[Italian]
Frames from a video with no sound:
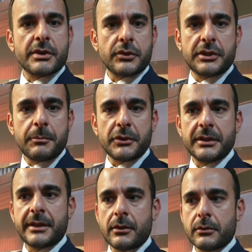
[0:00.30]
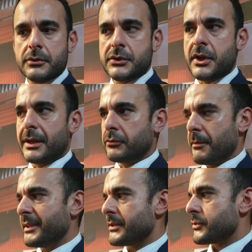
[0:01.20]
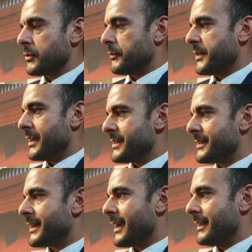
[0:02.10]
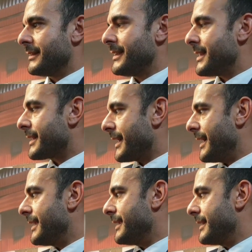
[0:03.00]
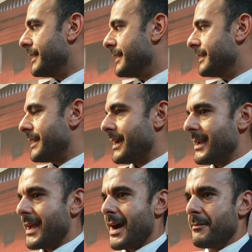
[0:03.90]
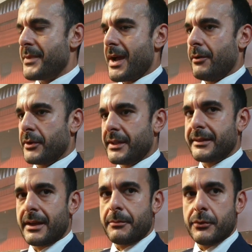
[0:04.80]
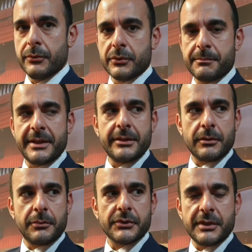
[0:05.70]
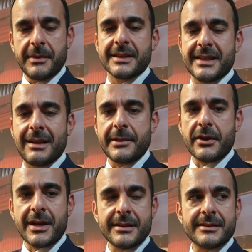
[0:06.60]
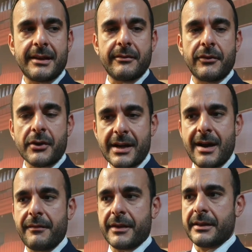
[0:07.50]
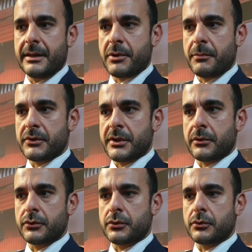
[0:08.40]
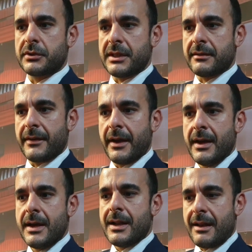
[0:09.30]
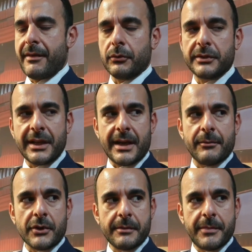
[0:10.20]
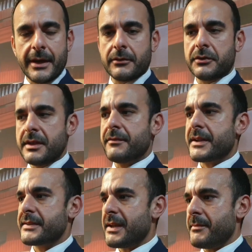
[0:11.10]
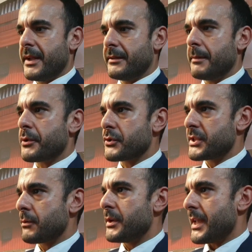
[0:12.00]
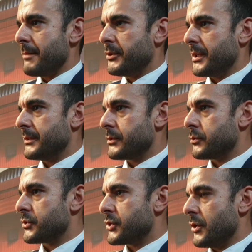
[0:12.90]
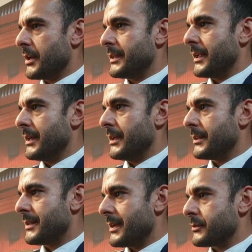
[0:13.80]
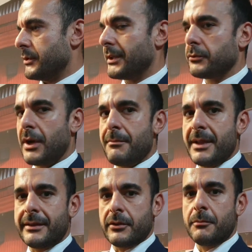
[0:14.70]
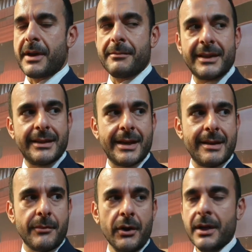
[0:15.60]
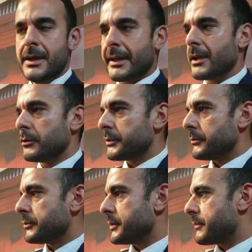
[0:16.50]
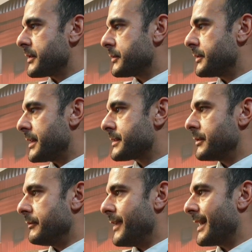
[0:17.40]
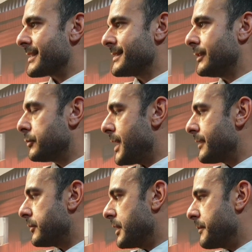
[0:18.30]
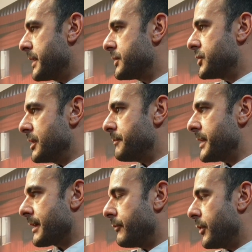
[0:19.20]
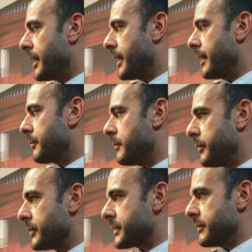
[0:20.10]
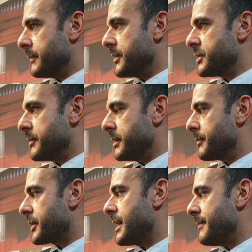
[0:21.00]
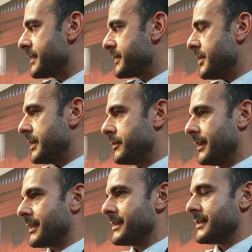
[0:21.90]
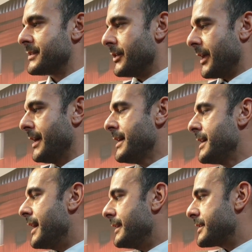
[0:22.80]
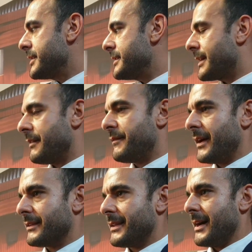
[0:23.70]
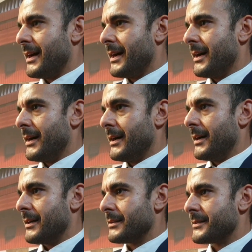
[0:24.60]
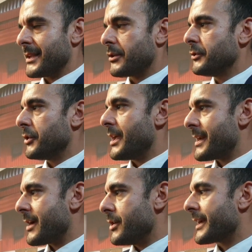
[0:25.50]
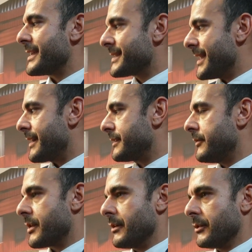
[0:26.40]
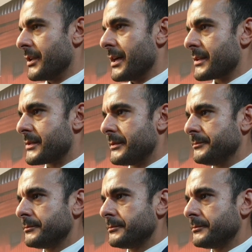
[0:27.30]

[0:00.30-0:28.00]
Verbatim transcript: Questo tipo di interlocuzioni naturalmente sono finalizzate a garantire che il DL abbia un iter più spedito possibile. Se la minoranza vorrà fare delle proposte costruttive le valuteremo, ripeto, diversamente proseguiremo nella discussione del testo. Naturalmente non permetteremo che il contenuto di questo testo venga snaturato nei principi che vuole proporsi, quindi principi di programmazione, di una transizione energetica fatta secondo le regole che i sardi vorranno darsi.